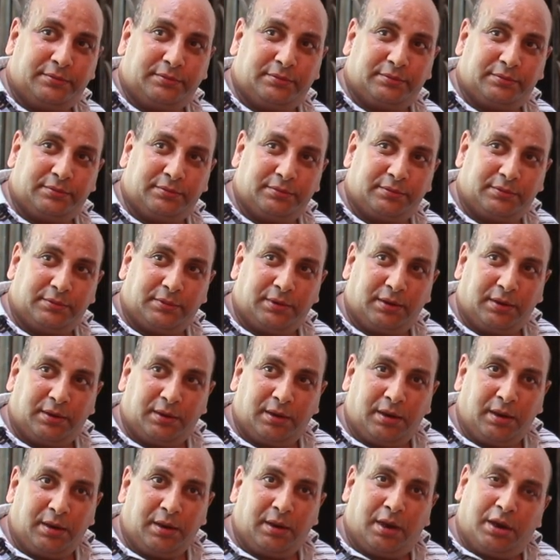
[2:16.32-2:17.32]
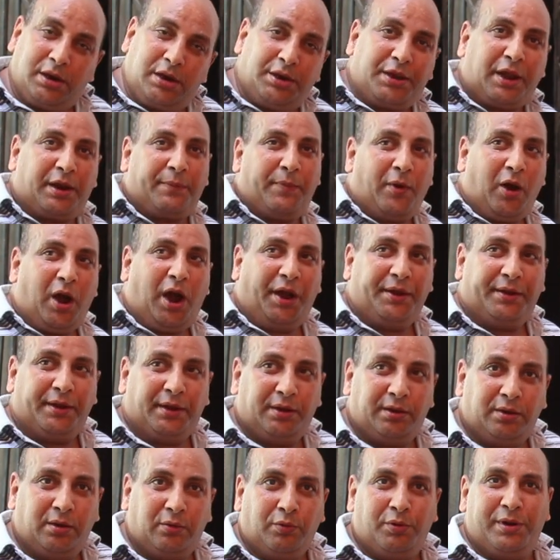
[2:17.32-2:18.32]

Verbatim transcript: على ضربه واحده هي ضربه واحده